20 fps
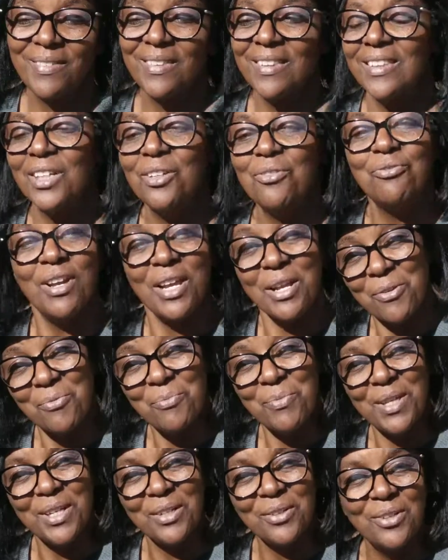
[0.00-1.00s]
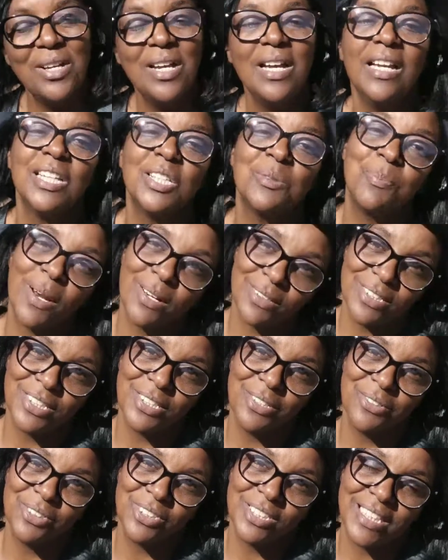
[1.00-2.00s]
Então vem comigo, espero que vocês
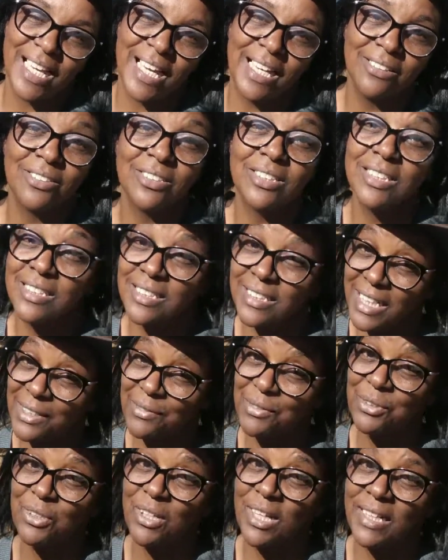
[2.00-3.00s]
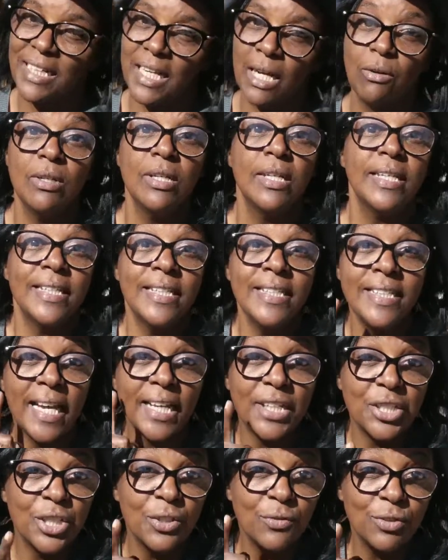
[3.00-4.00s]
tenham gostado, se inscreva no canal e
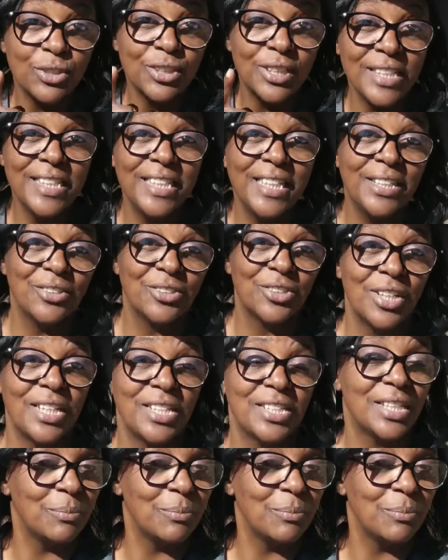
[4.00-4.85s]
ative o sininho, gente.